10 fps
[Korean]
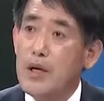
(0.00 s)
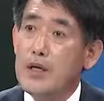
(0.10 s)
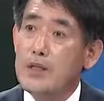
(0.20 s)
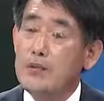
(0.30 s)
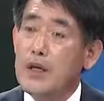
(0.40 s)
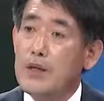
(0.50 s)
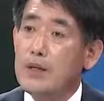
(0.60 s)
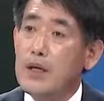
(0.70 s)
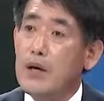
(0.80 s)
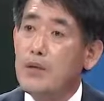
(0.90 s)
정말
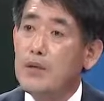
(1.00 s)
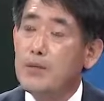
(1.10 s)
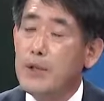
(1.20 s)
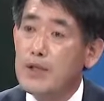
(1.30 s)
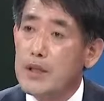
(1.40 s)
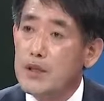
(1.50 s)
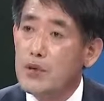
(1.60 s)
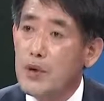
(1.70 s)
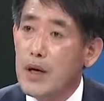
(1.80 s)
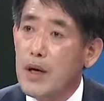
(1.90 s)
그
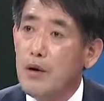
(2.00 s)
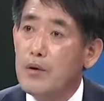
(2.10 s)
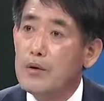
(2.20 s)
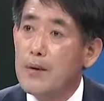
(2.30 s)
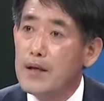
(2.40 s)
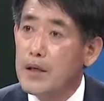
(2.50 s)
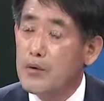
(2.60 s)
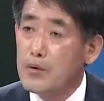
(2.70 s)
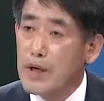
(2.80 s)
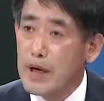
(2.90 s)
강원특별자치도가 어느
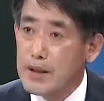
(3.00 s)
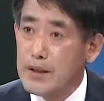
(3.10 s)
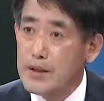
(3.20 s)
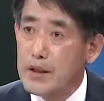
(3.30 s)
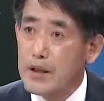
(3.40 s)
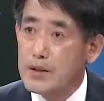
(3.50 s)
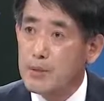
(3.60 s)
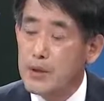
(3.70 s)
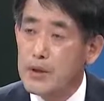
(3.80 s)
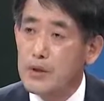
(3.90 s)
방향으로 가야 되는가가 첫
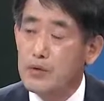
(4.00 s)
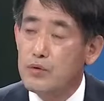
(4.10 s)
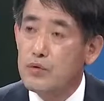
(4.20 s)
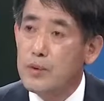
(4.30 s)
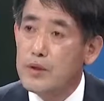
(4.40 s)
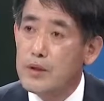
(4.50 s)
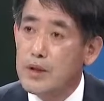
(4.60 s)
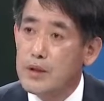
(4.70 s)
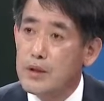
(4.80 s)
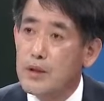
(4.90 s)
번째고 두
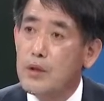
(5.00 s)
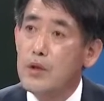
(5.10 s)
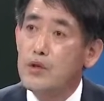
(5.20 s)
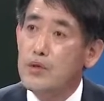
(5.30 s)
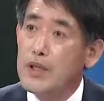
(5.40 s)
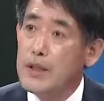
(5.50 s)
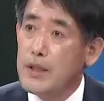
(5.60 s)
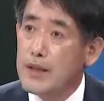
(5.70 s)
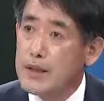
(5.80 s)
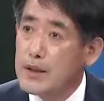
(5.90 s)
번째는 우리가
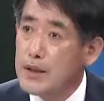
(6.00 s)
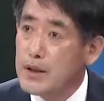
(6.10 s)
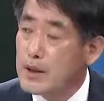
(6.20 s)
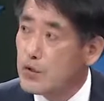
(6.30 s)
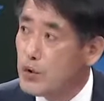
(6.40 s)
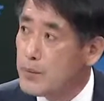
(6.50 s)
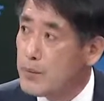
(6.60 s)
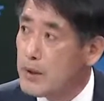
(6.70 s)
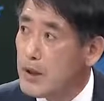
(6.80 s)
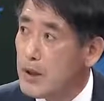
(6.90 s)
예산이 여기가
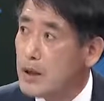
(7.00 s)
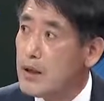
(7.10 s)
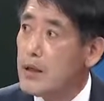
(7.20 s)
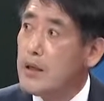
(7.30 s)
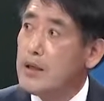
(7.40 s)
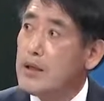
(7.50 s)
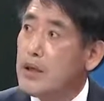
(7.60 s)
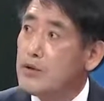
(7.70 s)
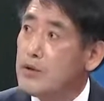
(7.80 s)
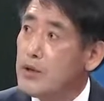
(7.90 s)
투입됩니다.
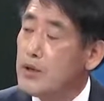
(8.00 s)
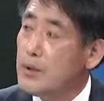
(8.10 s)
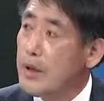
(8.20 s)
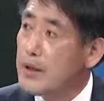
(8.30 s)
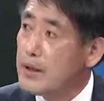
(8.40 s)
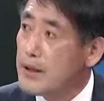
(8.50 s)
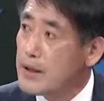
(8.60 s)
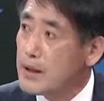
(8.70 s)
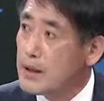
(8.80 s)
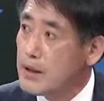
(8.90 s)
이양수 의원이 발의한
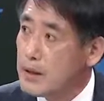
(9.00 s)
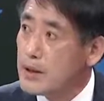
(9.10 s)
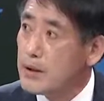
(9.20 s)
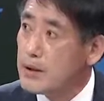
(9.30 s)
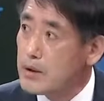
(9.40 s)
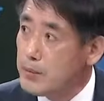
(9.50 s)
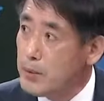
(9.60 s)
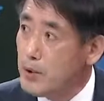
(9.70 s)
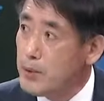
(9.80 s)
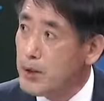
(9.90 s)
예산 그
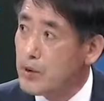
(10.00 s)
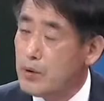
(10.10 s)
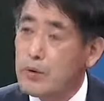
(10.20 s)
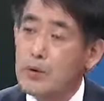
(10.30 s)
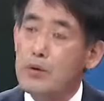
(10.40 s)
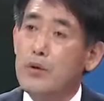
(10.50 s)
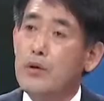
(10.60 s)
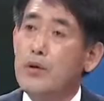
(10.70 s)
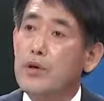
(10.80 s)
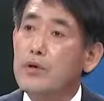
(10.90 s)
특별법이 있고 네. 또
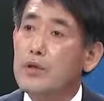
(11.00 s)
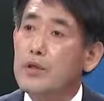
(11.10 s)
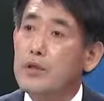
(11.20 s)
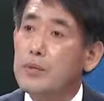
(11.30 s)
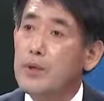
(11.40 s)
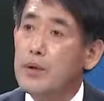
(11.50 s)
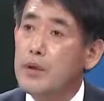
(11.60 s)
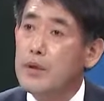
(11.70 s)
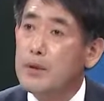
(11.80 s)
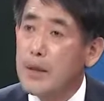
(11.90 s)
허영 의원이 특별
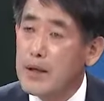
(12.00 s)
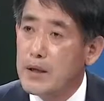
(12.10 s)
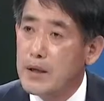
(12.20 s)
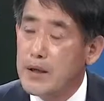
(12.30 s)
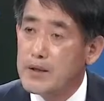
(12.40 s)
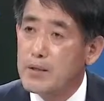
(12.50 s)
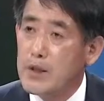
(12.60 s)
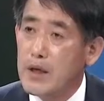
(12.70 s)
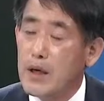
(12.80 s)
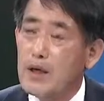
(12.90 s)
그 발의한 게
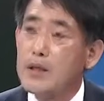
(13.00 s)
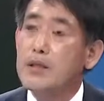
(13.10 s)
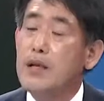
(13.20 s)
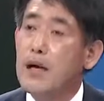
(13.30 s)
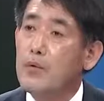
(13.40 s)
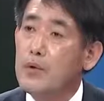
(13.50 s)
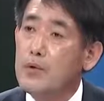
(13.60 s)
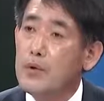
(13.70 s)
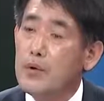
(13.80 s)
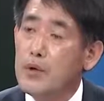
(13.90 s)
있습니다. 합니다. 지금 네.
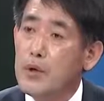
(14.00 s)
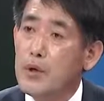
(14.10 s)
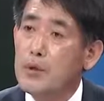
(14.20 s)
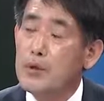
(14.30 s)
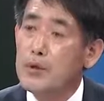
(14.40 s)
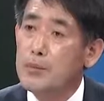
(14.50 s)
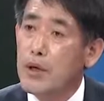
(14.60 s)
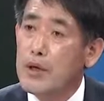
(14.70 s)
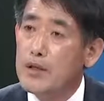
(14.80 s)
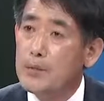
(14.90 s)
강원도 그
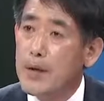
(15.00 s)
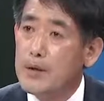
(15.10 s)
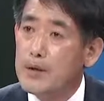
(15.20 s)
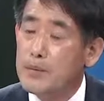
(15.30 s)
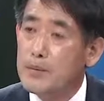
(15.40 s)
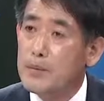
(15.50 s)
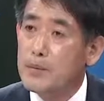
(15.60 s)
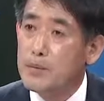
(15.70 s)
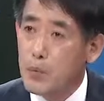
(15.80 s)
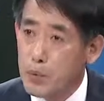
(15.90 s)
평화지역 발전
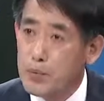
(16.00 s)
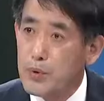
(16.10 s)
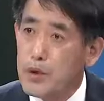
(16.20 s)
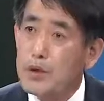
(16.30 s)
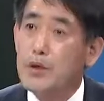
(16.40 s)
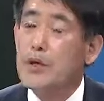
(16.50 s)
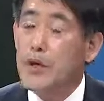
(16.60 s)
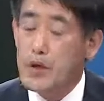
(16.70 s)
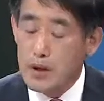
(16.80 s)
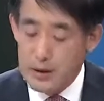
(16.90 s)
본 그
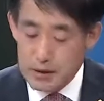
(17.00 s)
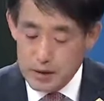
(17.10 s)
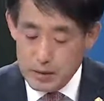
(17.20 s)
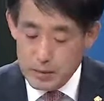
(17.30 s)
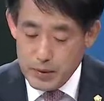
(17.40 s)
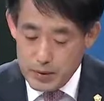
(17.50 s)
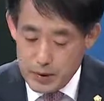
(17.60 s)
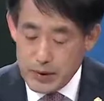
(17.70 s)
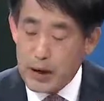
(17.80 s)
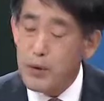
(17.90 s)
그, 그, 네, 네.
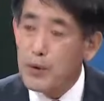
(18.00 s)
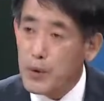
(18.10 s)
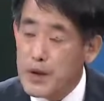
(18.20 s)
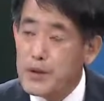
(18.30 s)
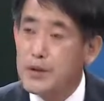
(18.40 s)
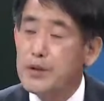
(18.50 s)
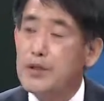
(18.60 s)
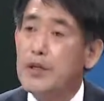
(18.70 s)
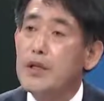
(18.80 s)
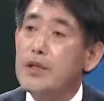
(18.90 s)
그
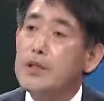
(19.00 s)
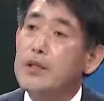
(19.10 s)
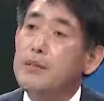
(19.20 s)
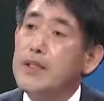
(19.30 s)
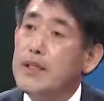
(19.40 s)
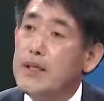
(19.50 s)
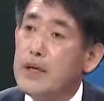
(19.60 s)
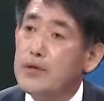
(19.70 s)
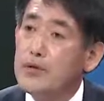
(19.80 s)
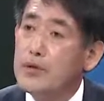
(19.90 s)
강원도에서는 지금
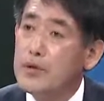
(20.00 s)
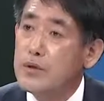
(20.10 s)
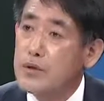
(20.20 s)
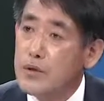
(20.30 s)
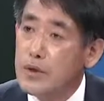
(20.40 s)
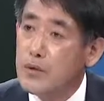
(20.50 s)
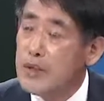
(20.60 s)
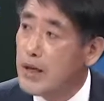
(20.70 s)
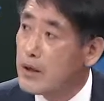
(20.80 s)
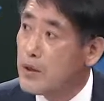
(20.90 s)
이양수
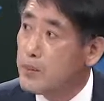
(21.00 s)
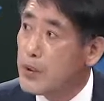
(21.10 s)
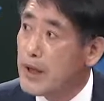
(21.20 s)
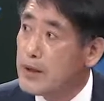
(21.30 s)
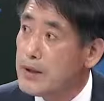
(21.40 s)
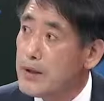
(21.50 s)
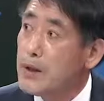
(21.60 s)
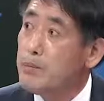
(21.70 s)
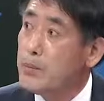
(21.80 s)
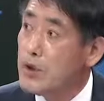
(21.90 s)
의원이 한 것보다는
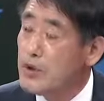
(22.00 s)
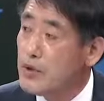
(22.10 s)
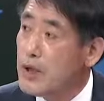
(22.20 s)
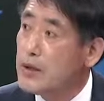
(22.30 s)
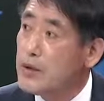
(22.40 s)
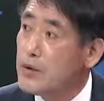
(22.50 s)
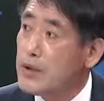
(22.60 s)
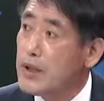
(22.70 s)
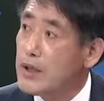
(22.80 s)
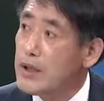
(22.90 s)
음. 민주당
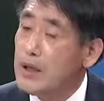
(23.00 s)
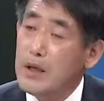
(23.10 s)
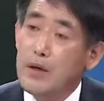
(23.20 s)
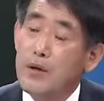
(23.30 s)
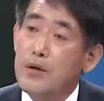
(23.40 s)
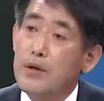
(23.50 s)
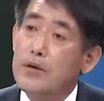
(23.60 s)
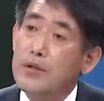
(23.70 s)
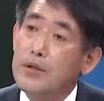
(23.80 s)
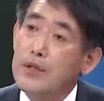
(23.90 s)
의원이 한
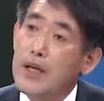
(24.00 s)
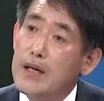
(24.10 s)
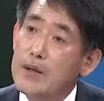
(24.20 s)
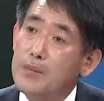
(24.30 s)
허영 음. 의원이 한